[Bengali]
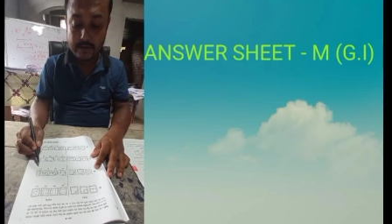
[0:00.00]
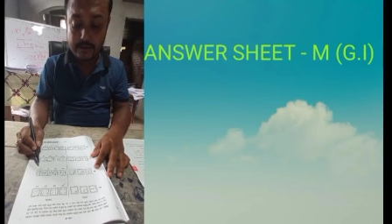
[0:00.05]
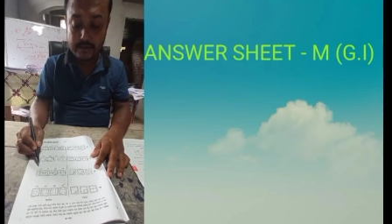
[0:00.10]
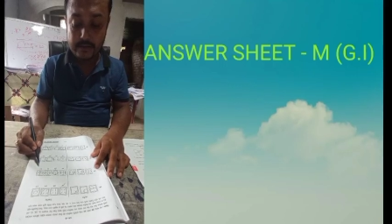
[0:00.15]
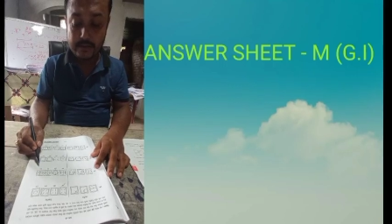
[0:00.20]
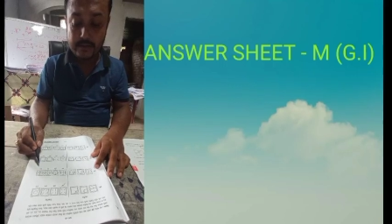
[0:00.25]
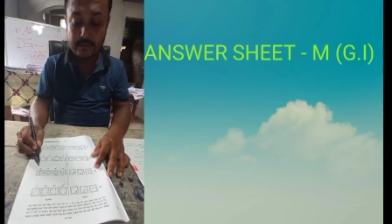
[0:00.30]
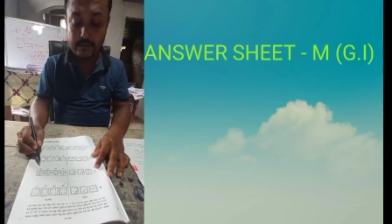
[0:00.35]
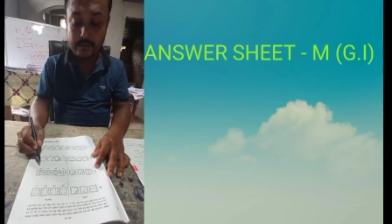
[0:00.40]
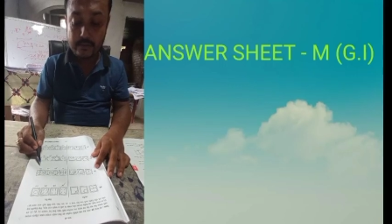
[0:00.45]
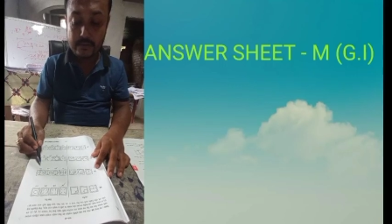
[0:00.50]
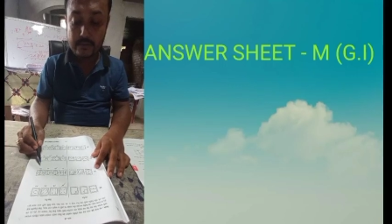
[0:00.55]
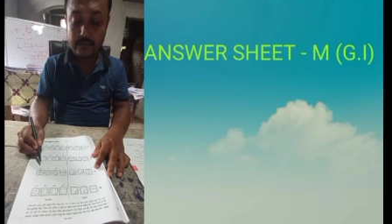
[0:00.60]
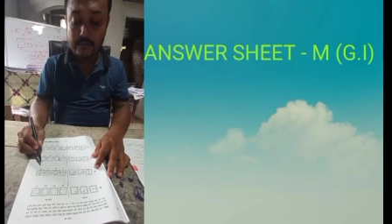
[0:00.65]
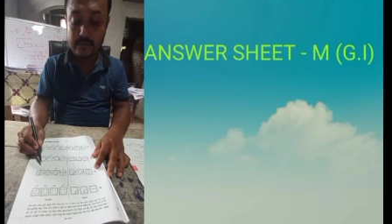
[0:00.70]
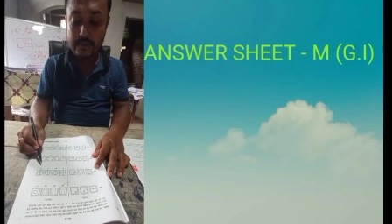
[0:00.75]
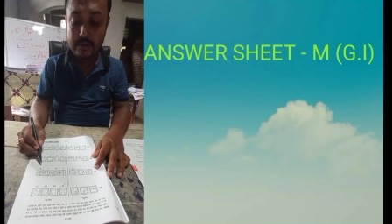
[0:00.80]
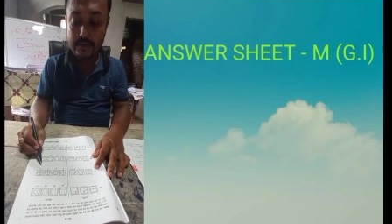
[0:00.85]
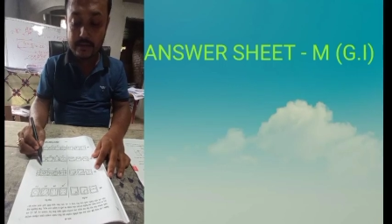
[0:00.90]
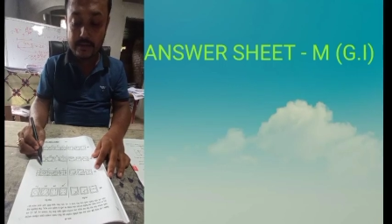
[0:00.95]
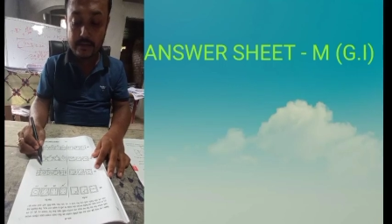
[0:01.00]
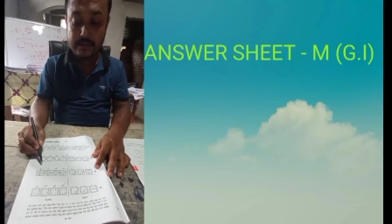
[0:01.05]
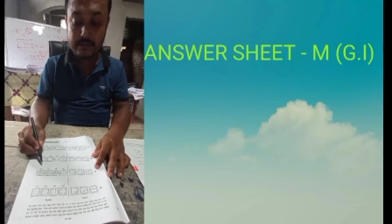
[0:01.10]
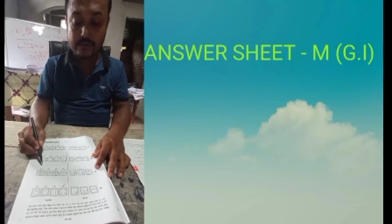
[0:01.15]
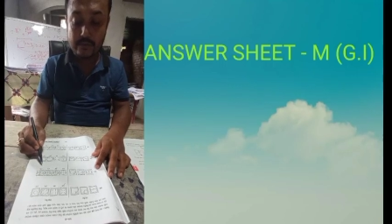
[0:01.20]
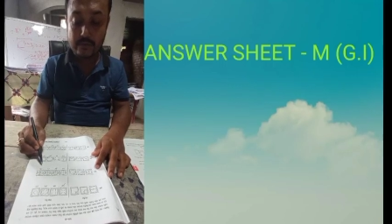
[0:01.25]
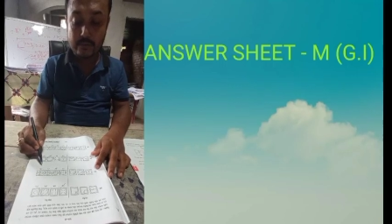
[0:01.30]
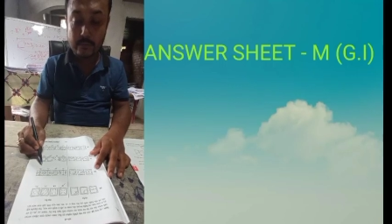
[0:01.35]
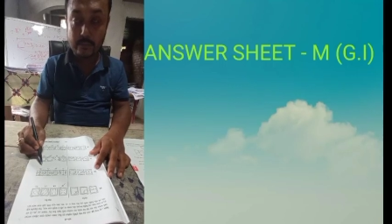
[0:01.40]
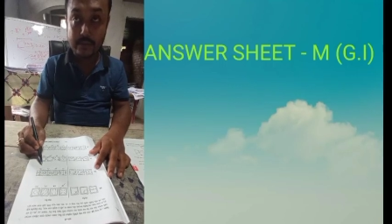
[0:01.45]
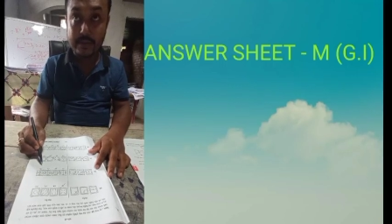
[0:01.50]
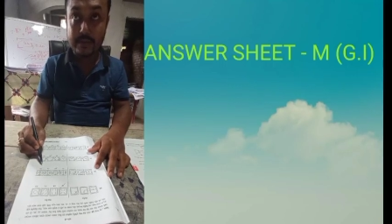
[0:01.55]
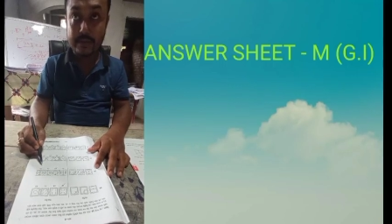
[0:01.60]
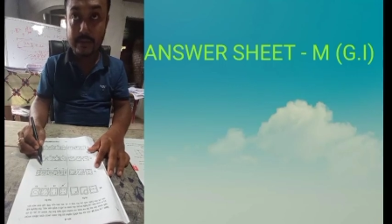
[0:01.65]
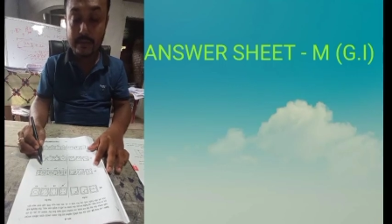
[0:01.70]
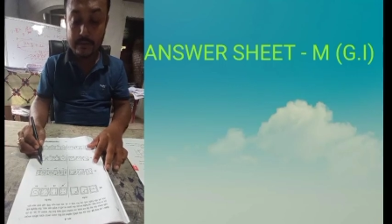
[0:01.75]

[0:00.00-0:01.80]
থার্টি কত আসলো থার্টি আসলো ডি